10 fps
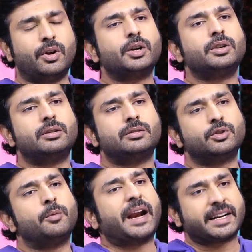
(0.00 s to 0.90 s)
నాట్
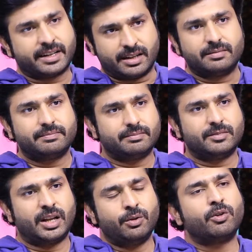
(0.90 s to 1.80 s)
సో ప్రాక్టికల్
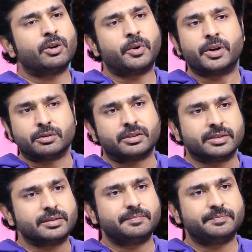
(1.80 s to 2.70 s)
అది ఓవర్ బోర్డ్
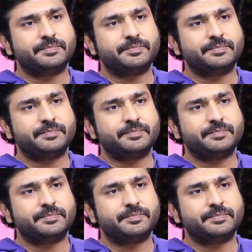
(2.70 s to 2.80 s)
అవుతుంది అంటే